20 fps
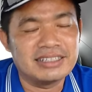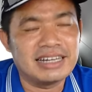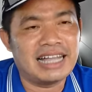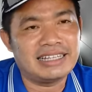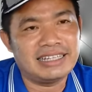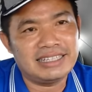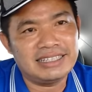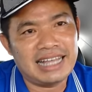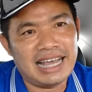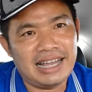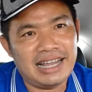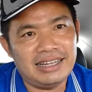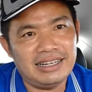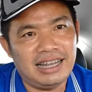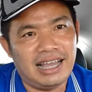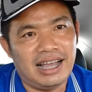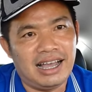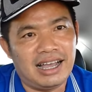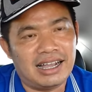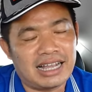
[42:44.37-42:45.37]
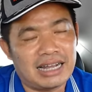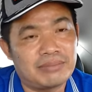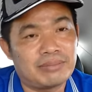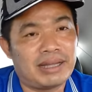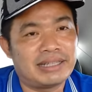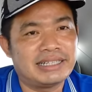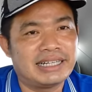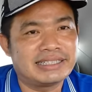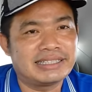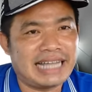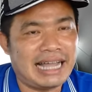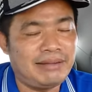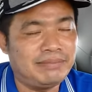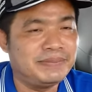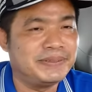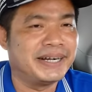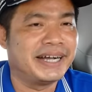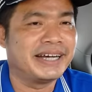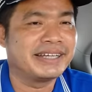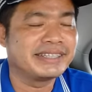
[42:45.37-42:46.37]
tượng đài chiến thắng là cách mạng tháng
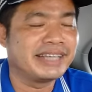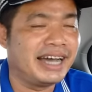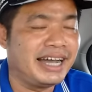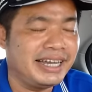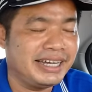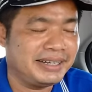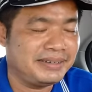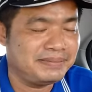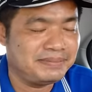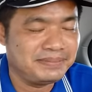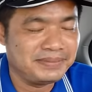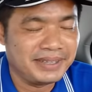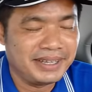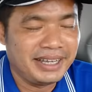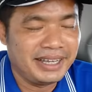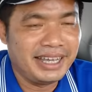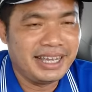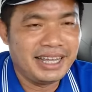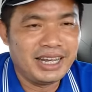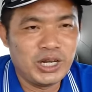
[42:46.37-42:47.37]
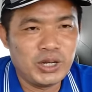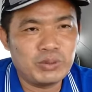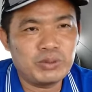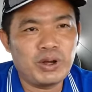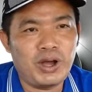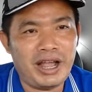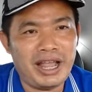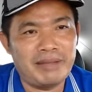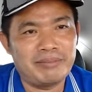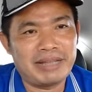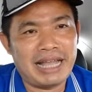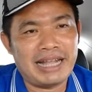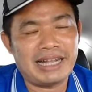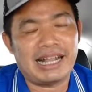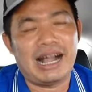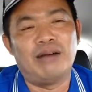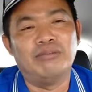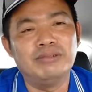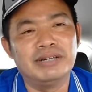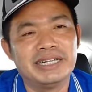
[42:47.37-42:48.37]
8 phường An Thới đó lúc đó em
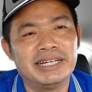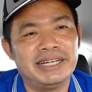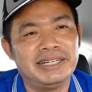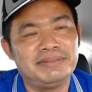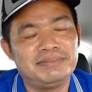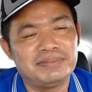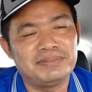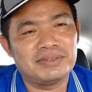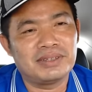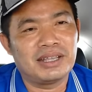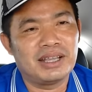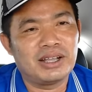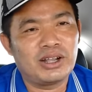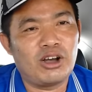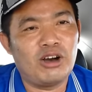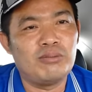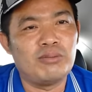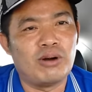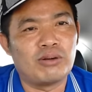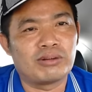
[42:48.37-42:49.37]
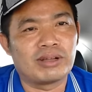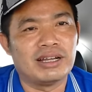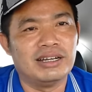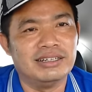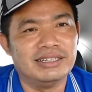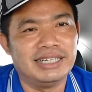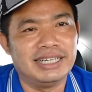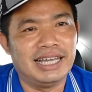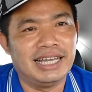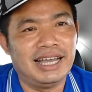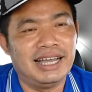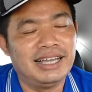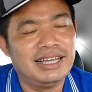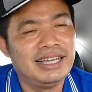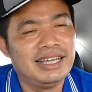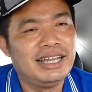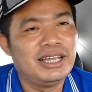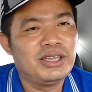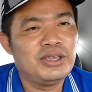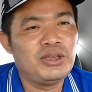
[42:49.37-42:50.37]
gác cổng ở đó có một người à,
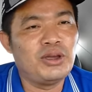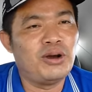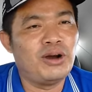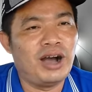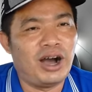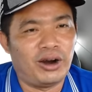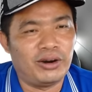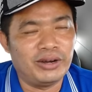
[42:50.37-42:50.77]
vô hỏi